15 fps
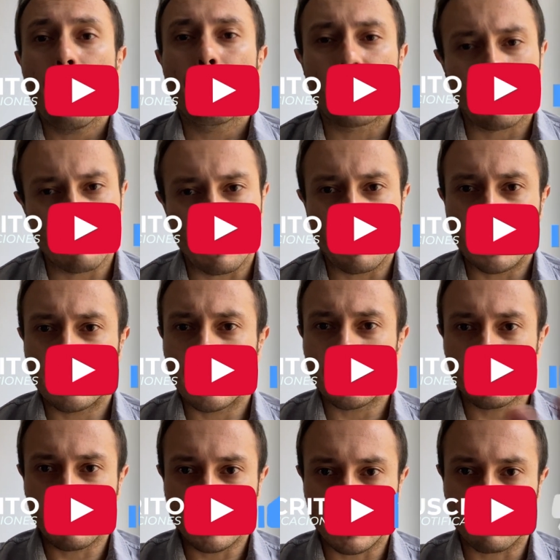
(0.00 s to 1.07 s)
pero obviamente
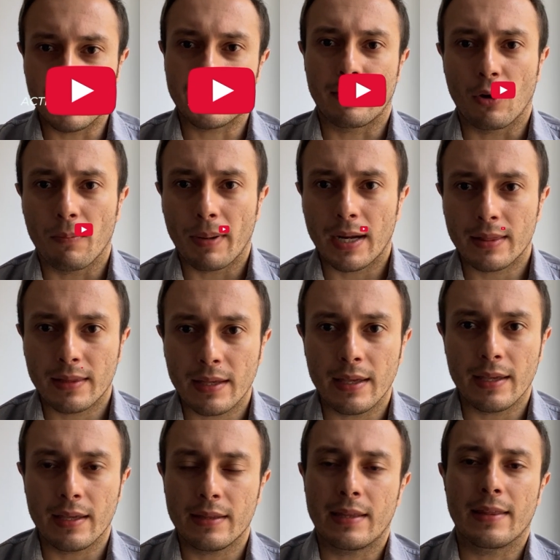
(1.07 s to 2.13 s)
eso va a ser más trabajo para ti
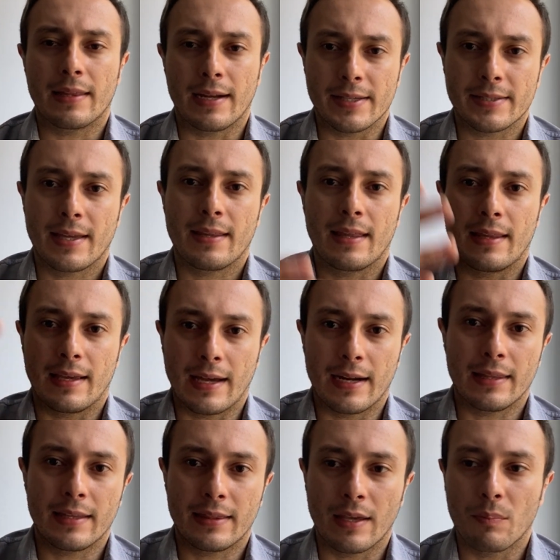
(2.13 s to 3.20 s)
y tendrías que
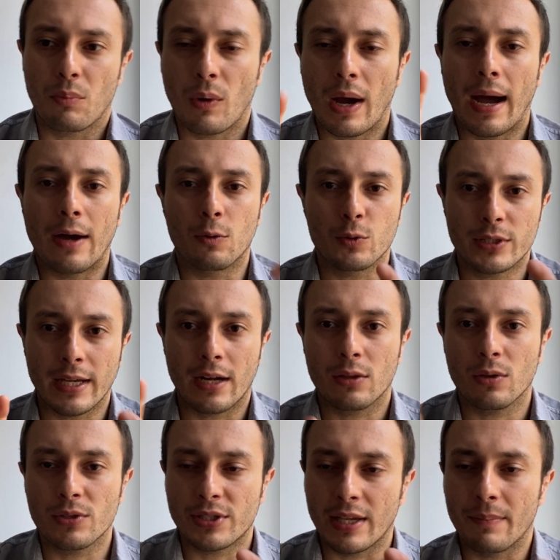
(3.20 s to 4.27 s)
dedicarle tiempo a
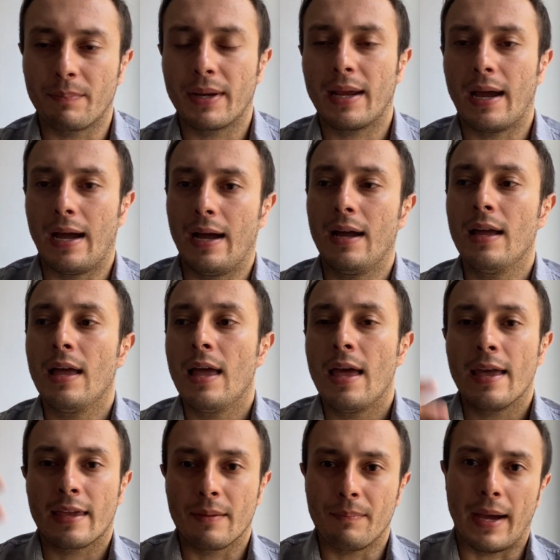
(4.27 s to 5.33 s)
ajustarlo siempre a
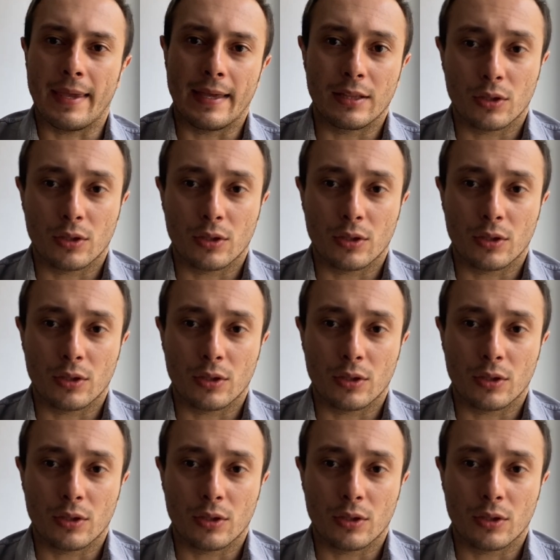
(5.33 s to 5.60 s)
quien vaya.